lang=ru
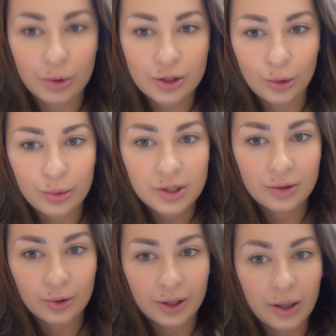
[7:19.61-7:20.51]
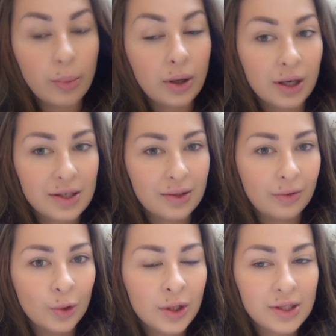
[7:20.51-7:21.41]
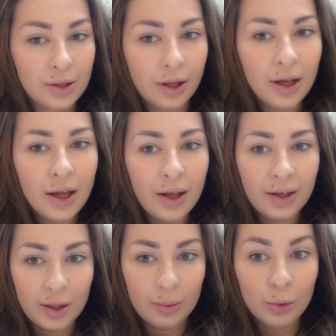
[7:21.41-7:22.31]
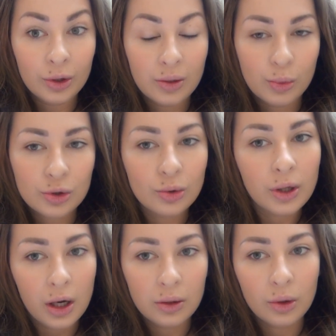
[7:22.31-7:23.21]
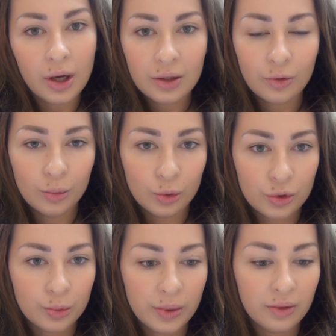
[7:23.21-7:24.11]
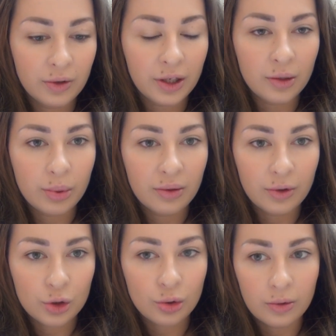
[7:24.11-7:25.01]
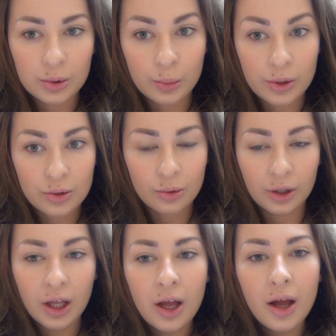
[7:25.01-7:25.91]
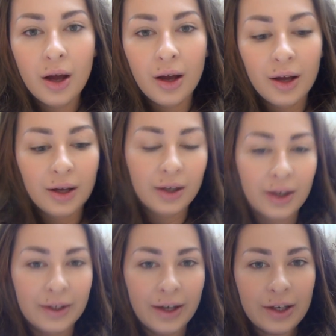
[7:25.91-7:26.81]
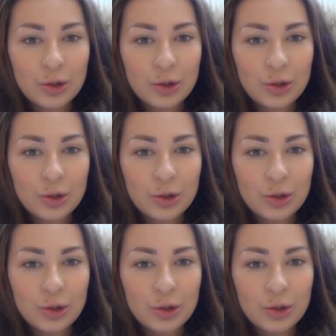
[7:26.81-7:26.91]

прошло после того, как я покрасила волосы, да, и многие пишут, ну как, ну как твой муж, привык, не привык, что вообще происходит? Я